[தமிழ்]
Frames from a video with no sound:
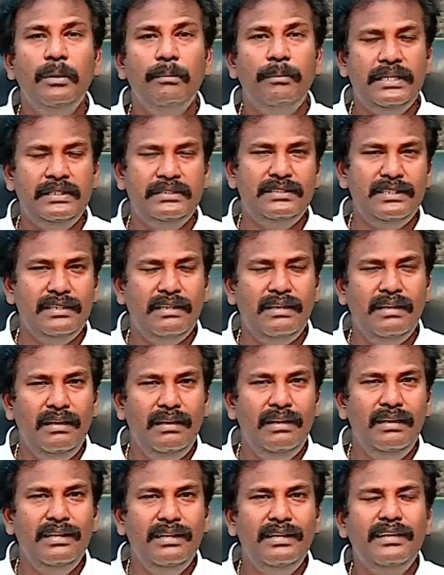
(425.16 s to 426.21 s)
பறித்த
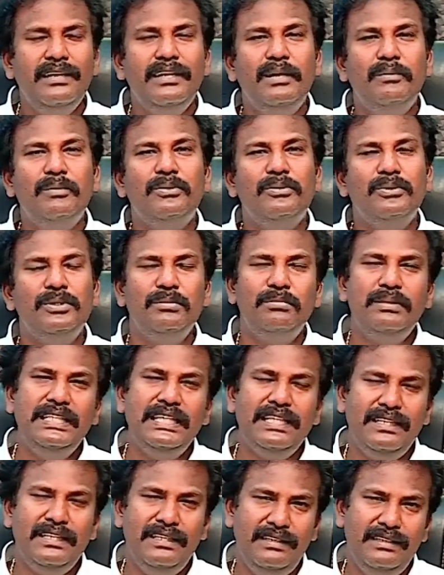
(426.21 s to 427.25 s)
ஹாலில் நமக்கு வந்து
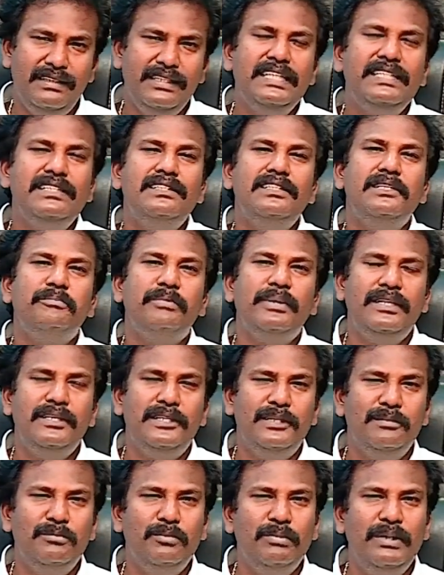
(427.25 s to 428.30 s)
பார்த்திங்கன்னா எந்த
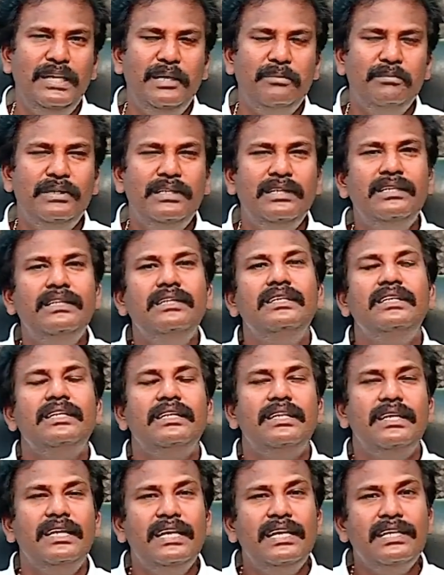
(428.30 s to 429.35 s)
பதட்டமும் இல்லாமல்
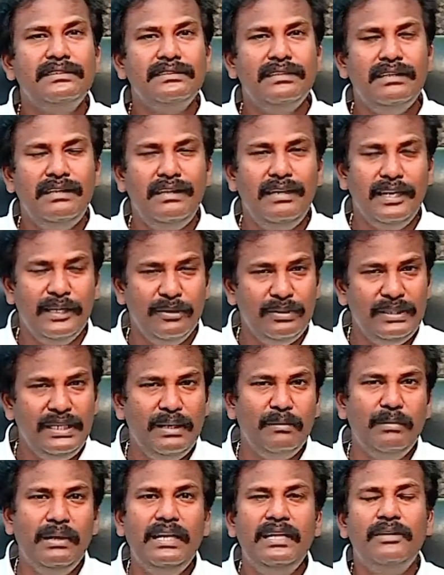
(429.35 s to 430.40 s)
ரிலாக்ஸாக அங்கே வந்து
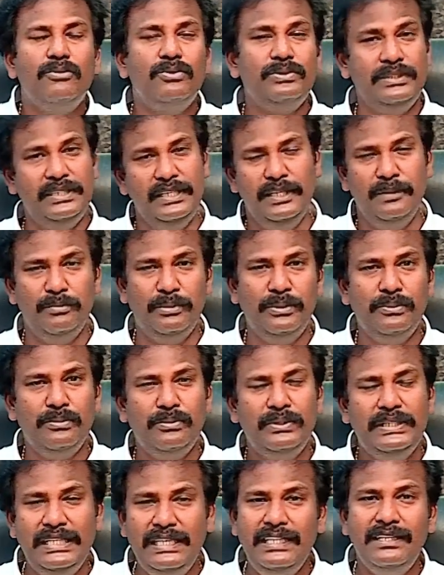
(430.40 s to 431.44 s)
நம்மளால் கொஸ்டின் எழுத முடியும்
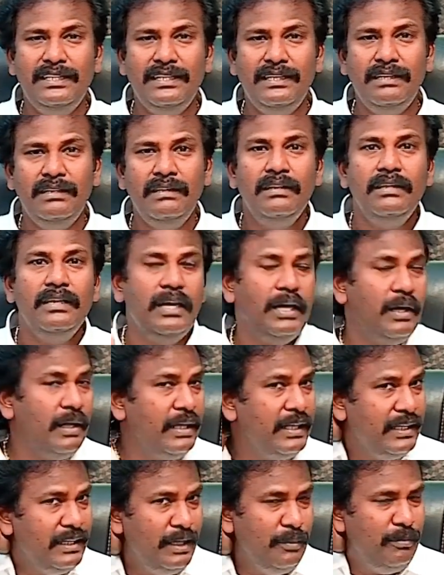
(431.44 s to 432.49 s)
இல்லைன்னா
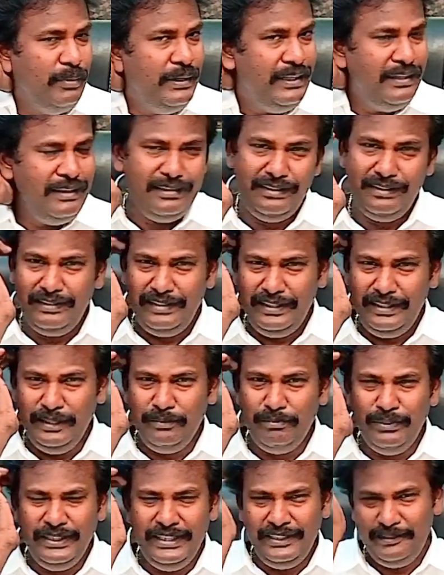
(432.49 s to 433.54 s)
இப்படி
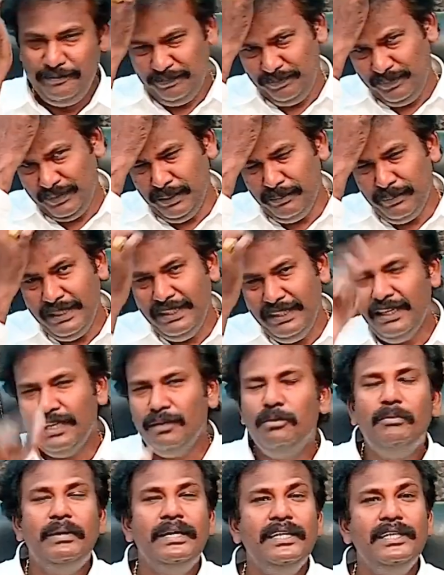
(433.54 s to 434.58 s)
இப்படி இப்படி தான்
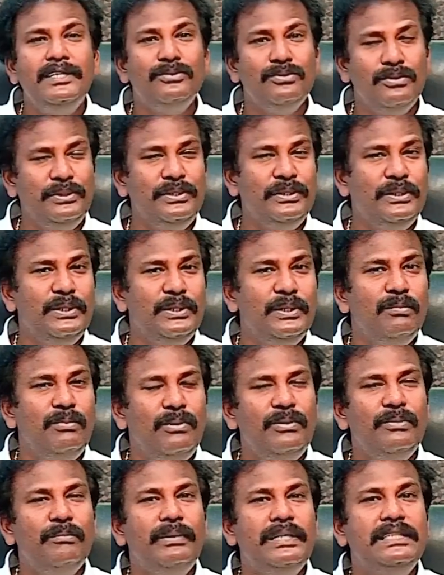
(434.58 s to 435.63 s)
நம்ம மண்டையை சுரஞ்சிக்கிட்டு
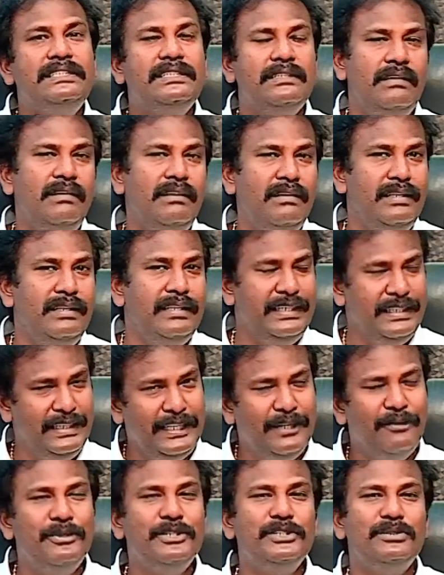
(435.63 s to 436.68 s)
இருப்போம் பறித்த ஹாலில் நீங்கள்
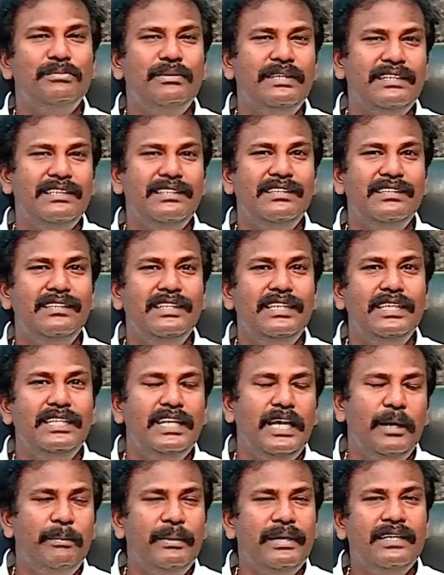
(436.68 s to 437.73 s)
கவனித்து பாருங்கள்
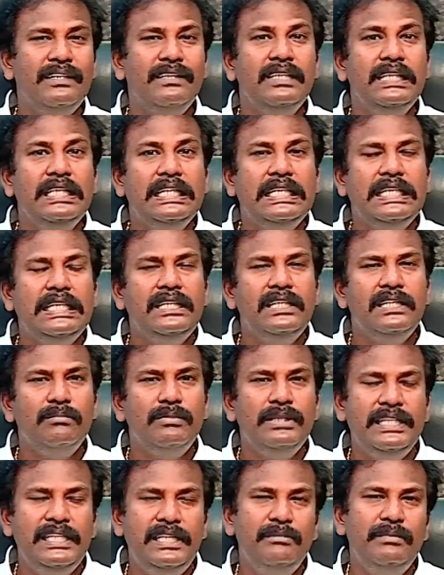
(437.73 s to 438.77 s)
அப்போனா இதை நம்ம
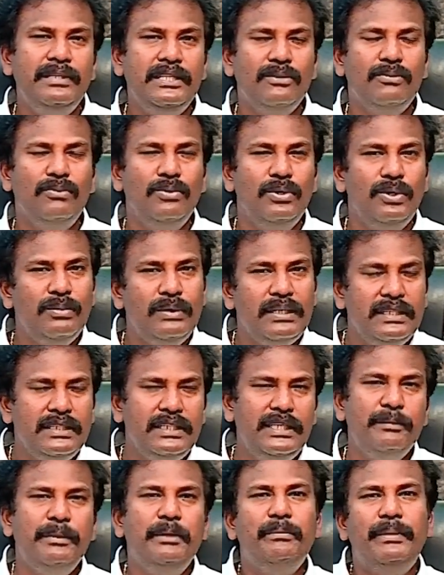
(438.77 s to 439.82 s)
எளிமையாக கொண்டு
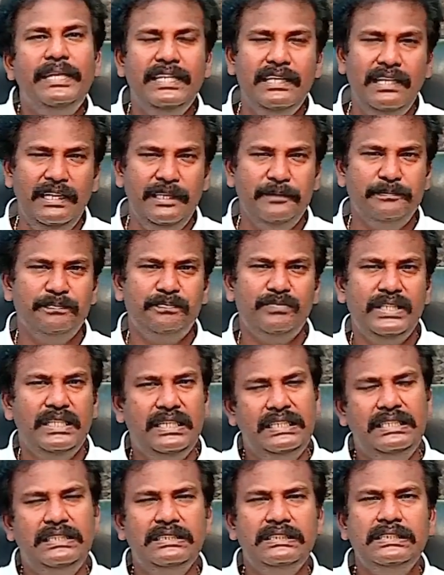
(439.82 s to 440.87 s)
வர்றதுக்கு இப்படி படிக்கலாம்
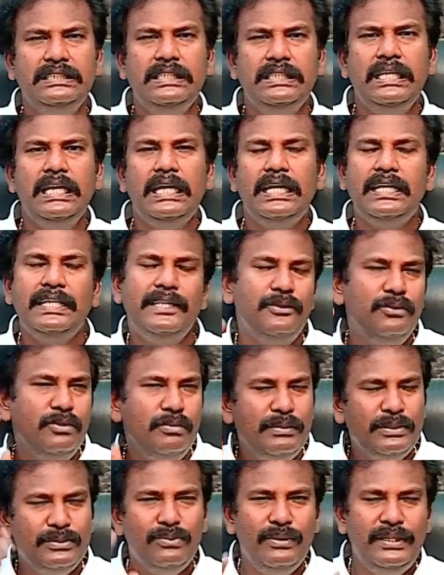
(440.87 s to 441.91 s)
ரைட்டு நான்
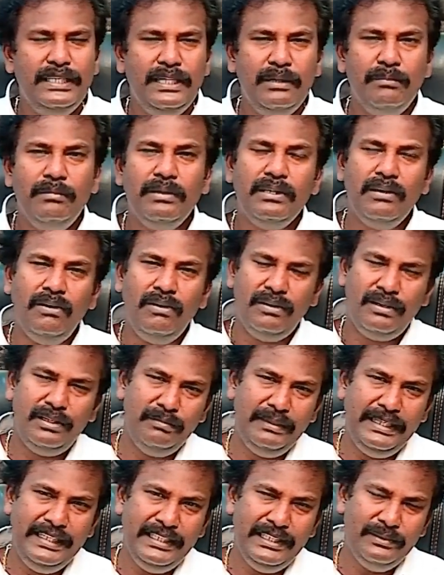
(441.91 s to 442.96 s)
எதுவுமே சொரியாமல் அங்கே
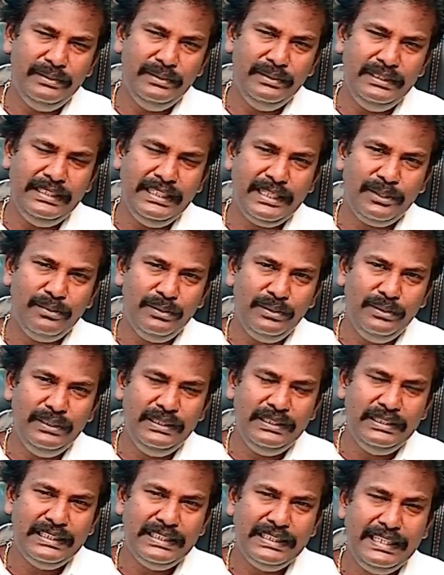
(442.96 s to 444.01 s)
ஆட்டோமேட்டிக்காக வந்து எனக்கு வந்து
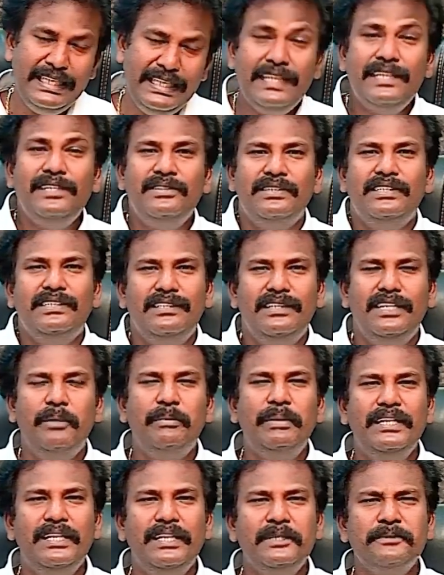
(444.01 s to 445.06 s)
கிடைக்கணுங்க
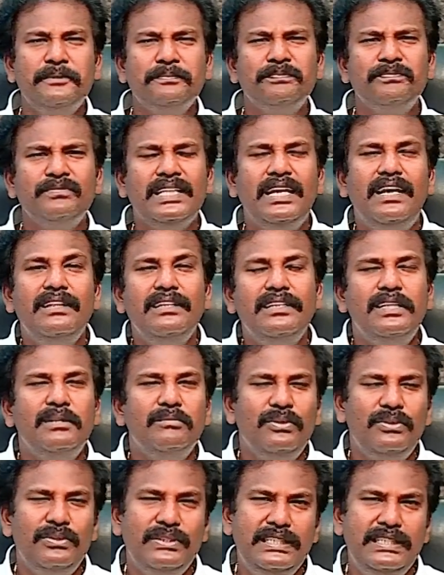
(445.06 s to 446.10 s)
அப்படின்னா அதுக்கு
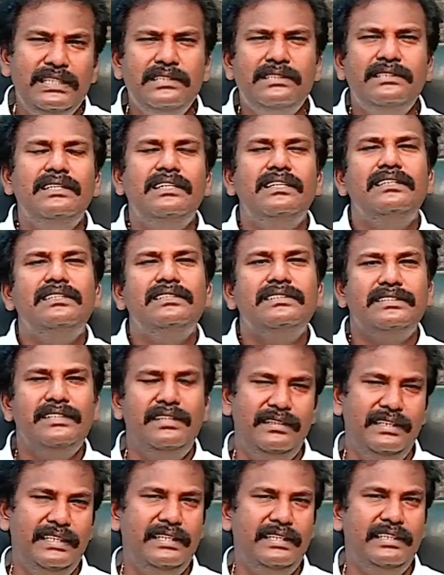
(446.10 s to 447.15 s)
நம்ம ஈஸியான சில
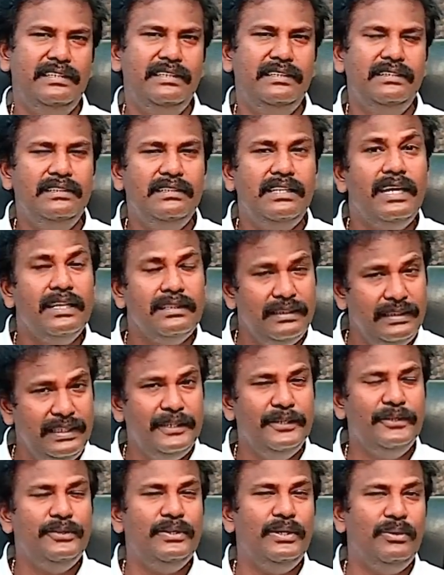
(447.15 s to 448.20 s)
டெக்னிக் இருக்குது அந்த
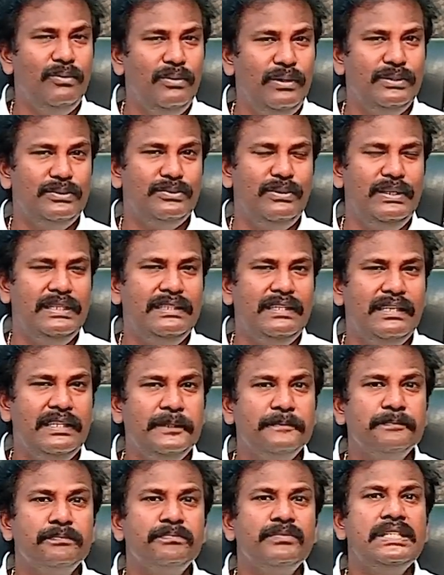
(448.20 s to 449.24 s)
டெக்னிக்கும் நான் உங்களுக்கு சொல்லித்தரேன்
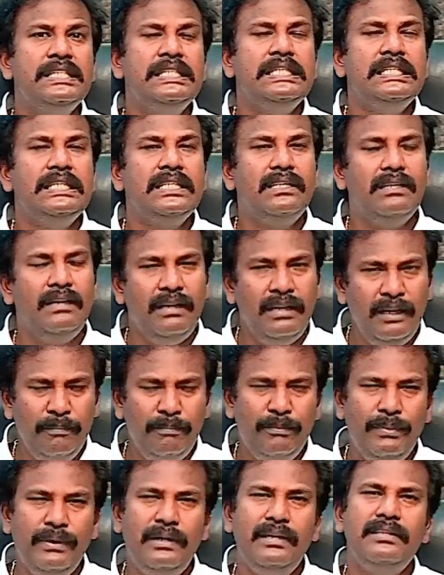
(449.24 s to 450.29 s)
கால்
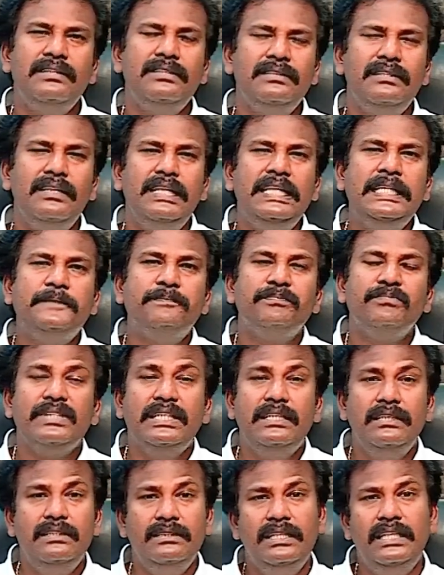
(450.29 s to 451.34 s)
பாதத்தில்
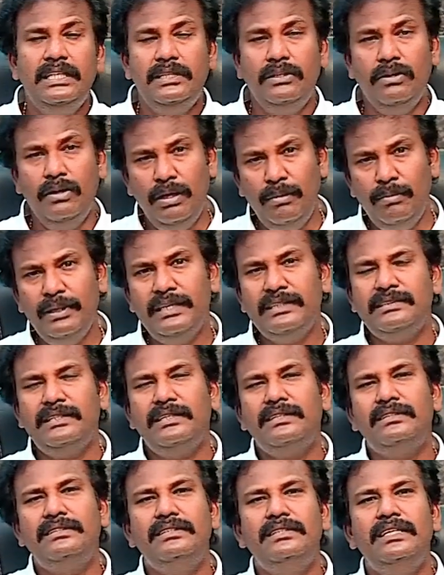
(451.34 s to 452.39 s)
இந்த ஞாபக
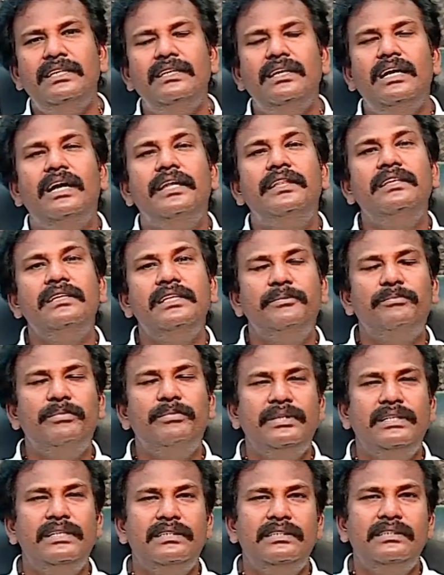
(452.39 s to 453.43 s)
சக்தியை
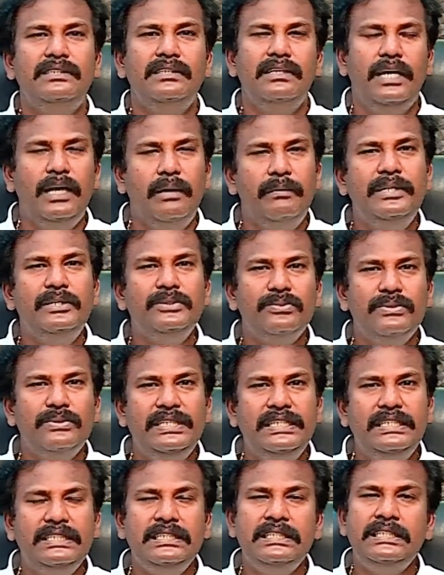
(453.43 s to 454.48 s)
அதிகரிப்பதற்கு அப்படின்னு
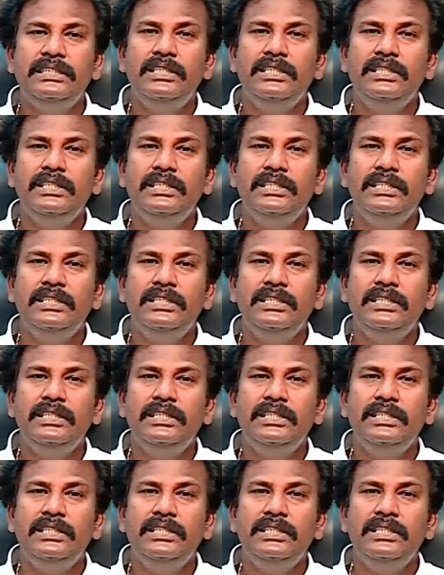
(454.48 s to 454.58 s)
சொல்லிட்டு